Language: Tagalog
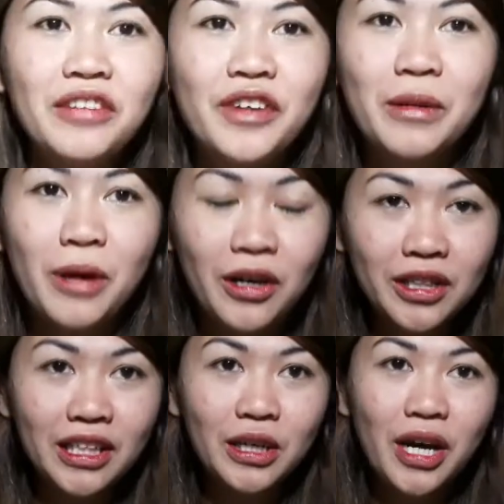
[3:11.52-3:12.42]
So,
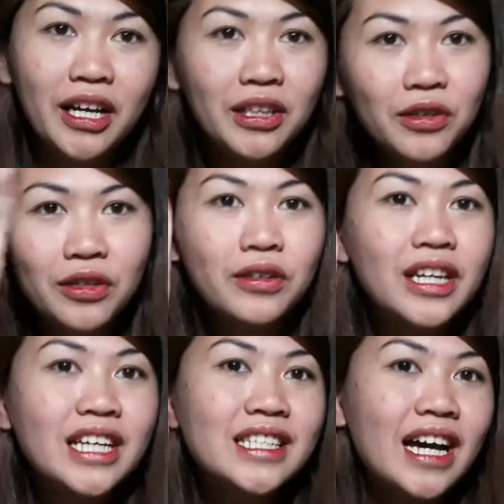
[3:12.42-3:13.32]
nag-confirm ako.
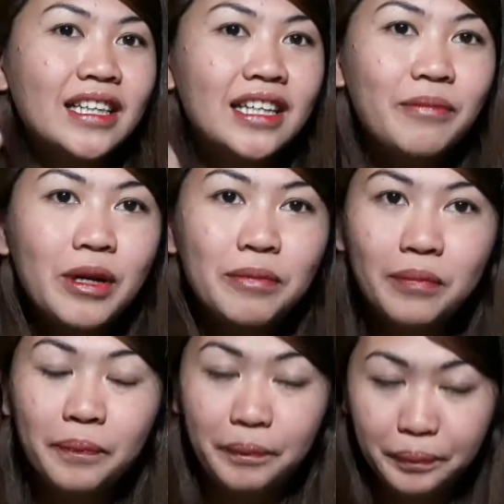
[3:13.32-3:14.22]
Tinawagan ko yung
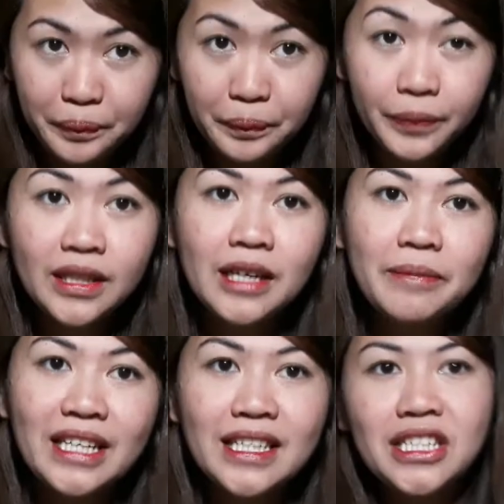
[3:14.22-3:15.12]
Lazada na mag
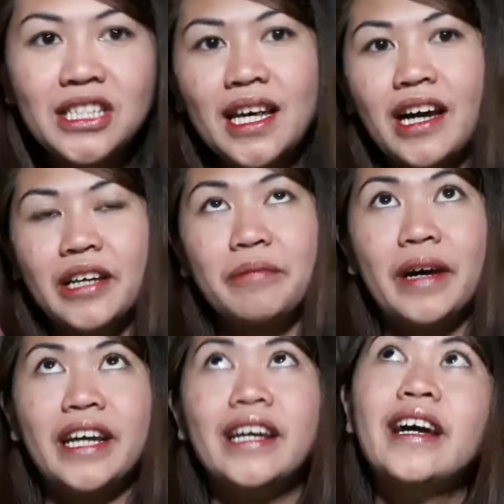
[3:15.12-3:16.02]
nag-message
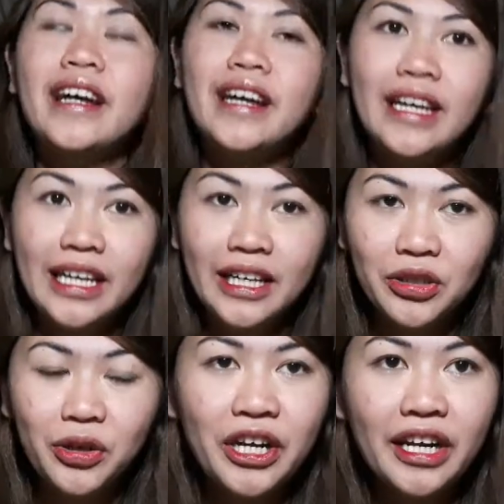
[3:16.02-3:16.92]
sa akin by
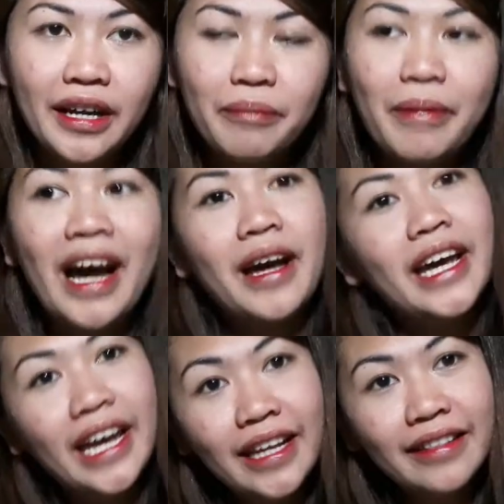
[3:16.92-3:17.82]
8 or
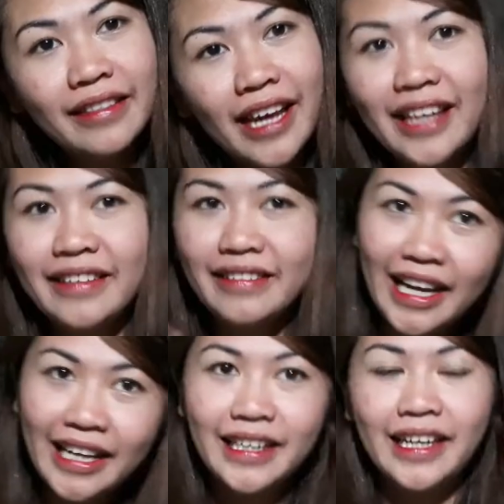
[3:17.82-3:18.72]
ba, 8
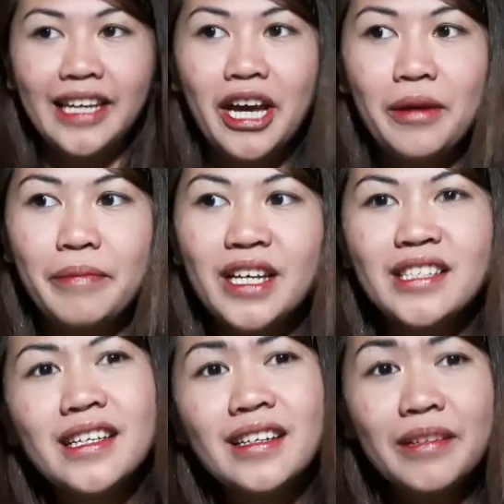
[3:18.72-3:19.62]
and 9
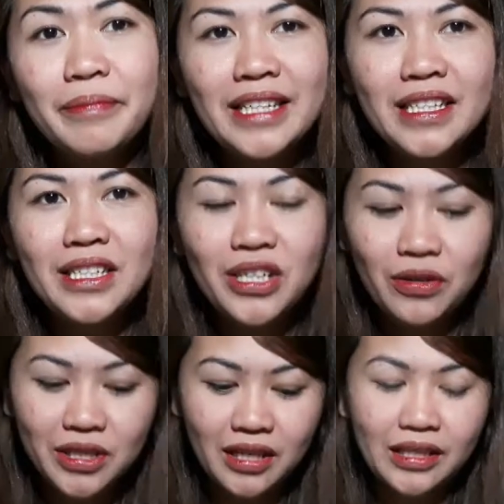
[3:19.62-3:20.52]
a.m. Kasi
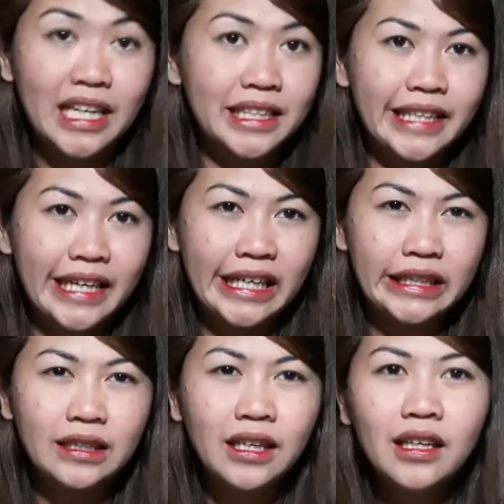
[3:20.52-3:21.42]
nag-message ako sa
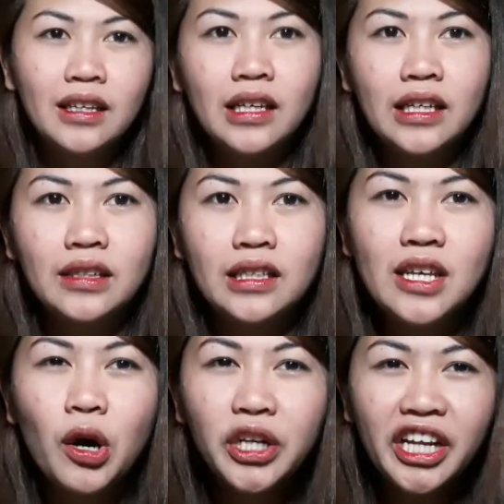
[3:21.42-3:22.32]
kanila 10.
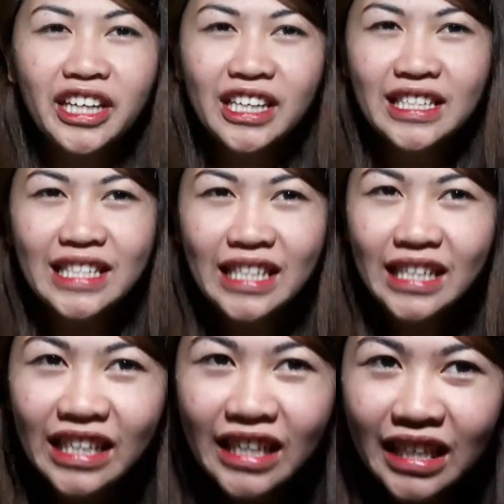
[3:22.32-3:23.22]
Late kasi ako
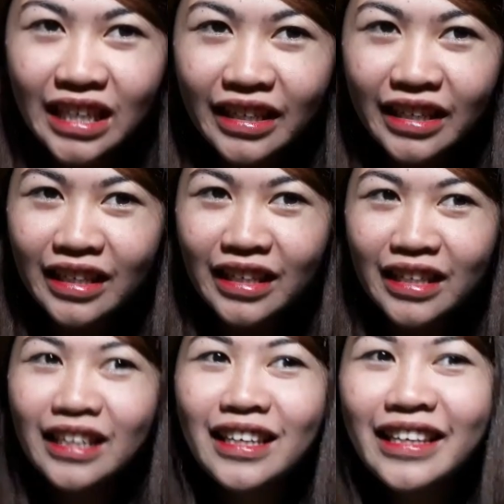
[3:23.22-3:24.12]

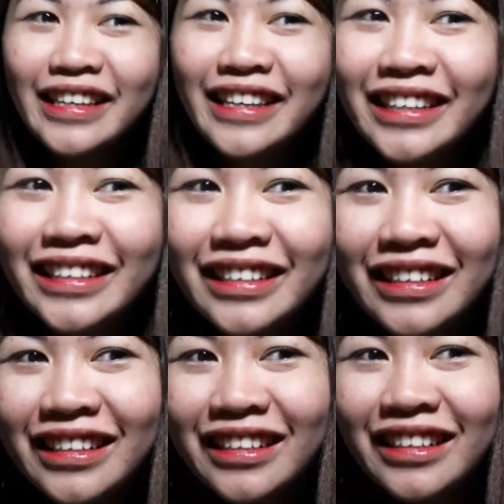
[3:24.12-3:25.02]
nagisingi.